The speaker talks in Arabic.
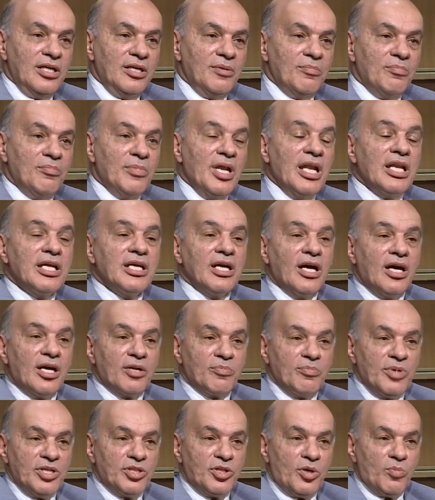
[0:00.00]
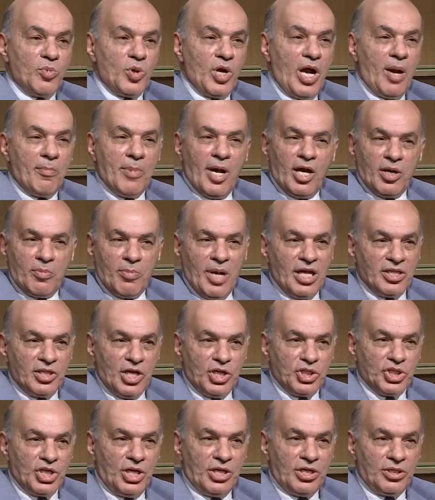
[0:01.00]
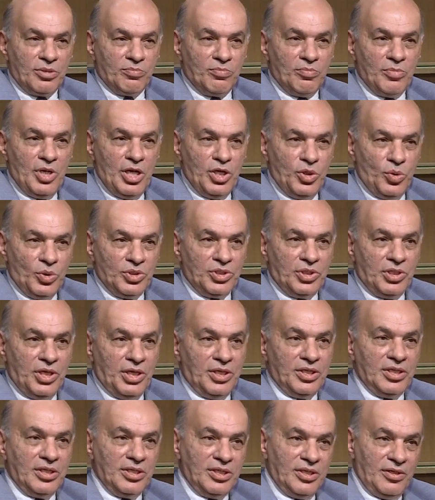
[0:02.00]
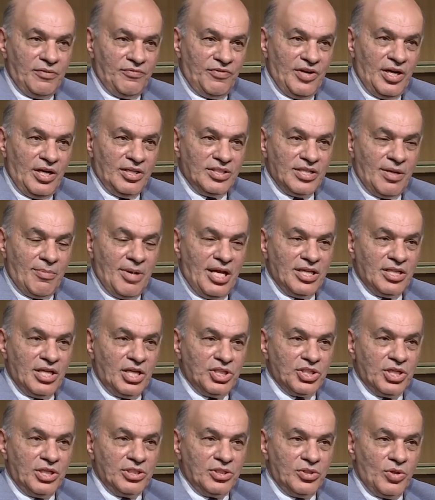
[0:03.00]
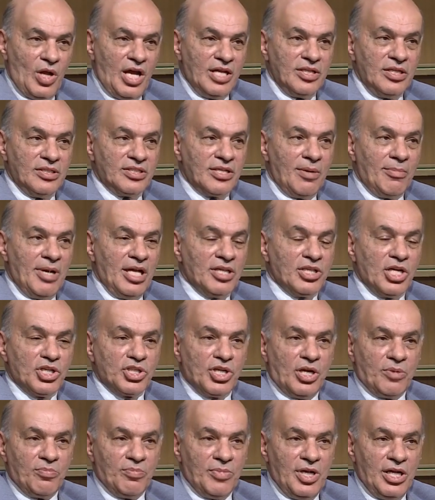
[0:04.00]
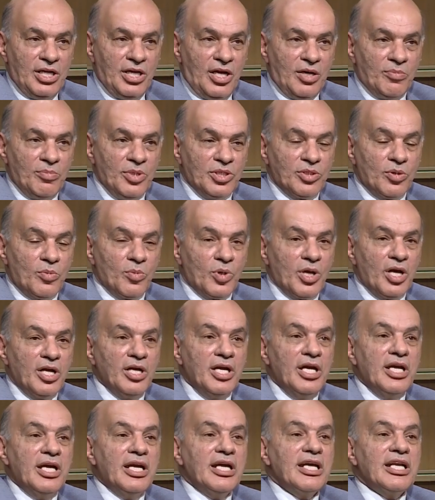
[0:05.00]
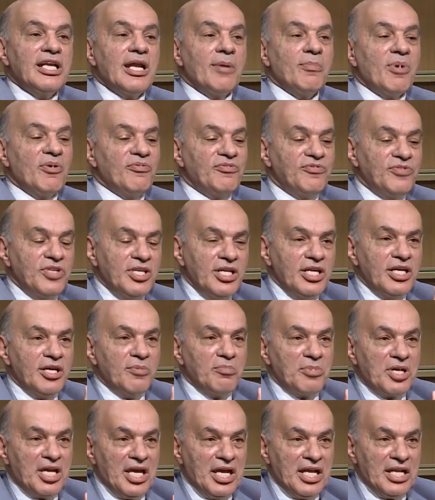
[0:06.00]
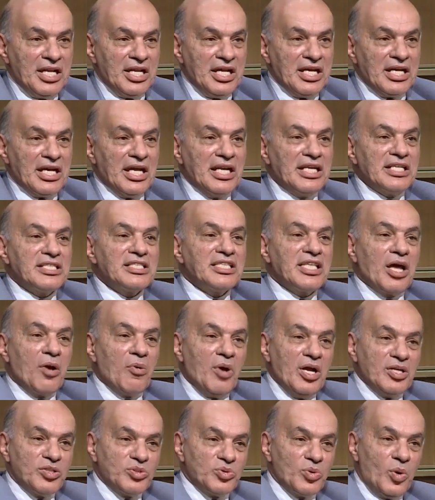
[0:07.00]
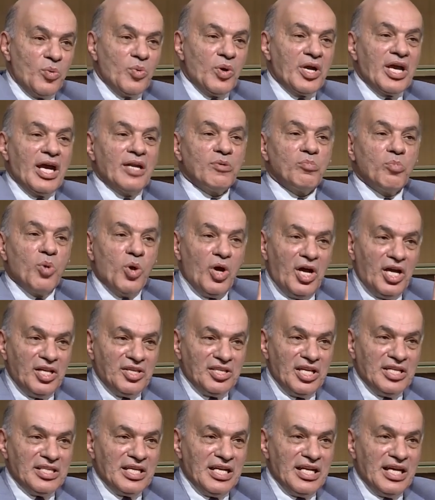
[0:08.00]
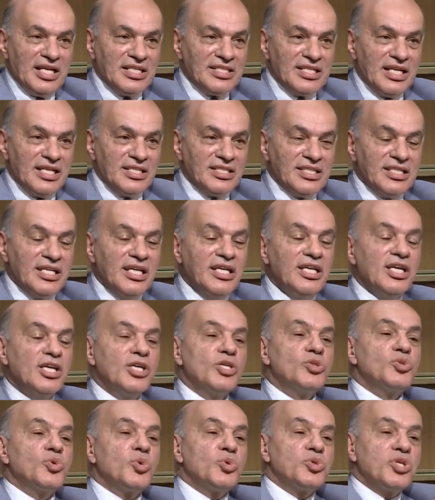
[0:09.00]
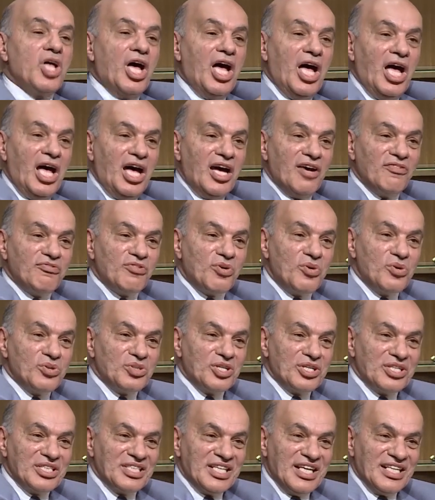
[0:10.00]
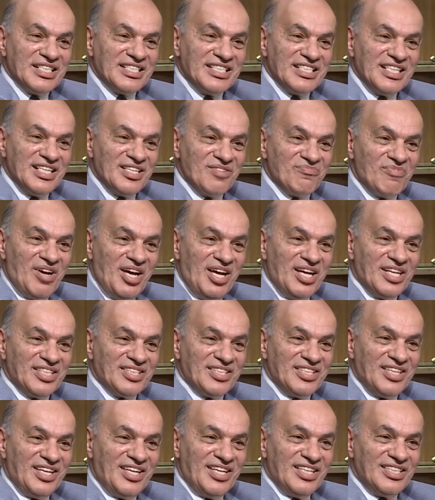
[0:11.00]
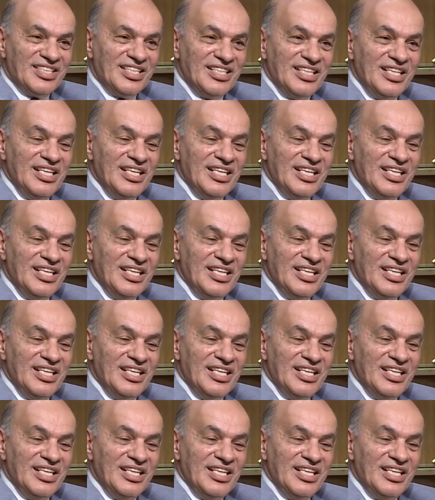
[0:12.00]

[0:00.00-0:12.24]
مليار متر مكعب 14 مليون طن ف 17 تعادل 17 مليار متر مكعب انما في امكانيه للتوسع وكان المخطط الاساسي م. تضاعف قدره هذه المحطات